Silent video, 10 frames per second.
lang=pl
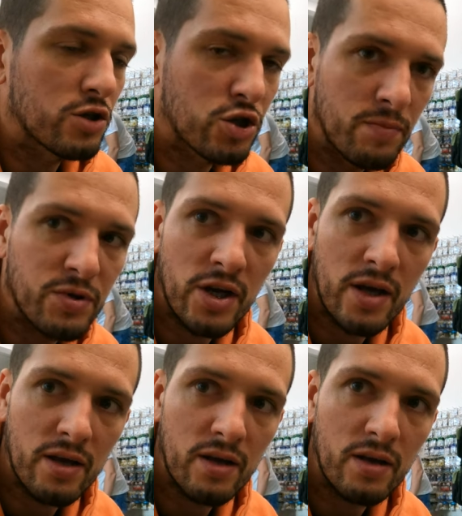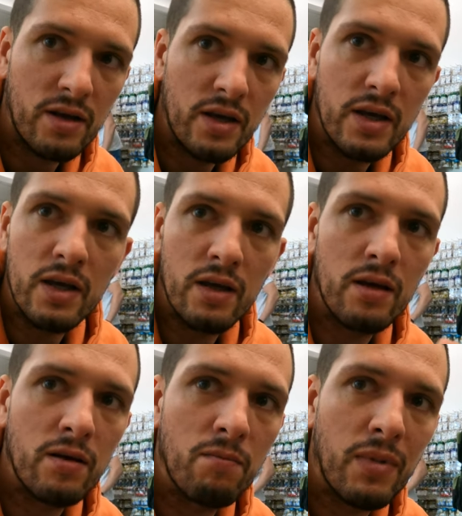szybsze
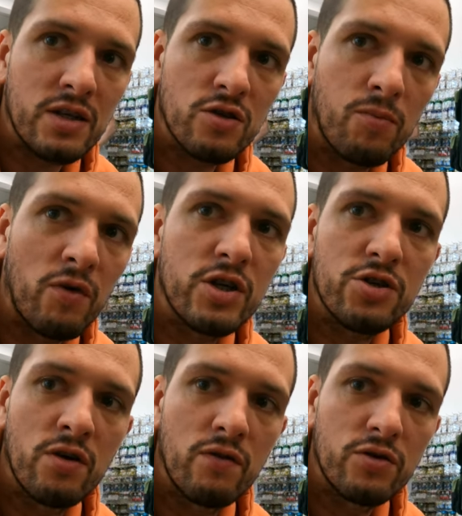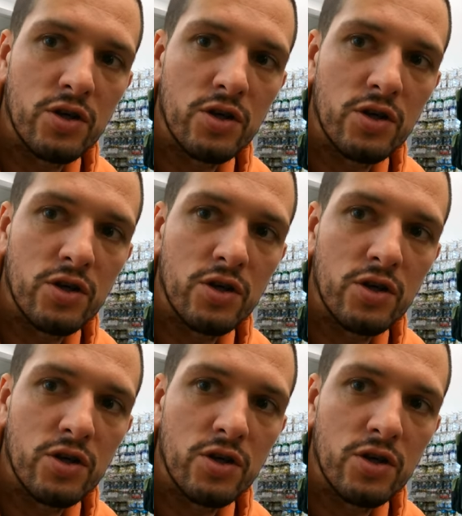i bardzo powierzchniowo,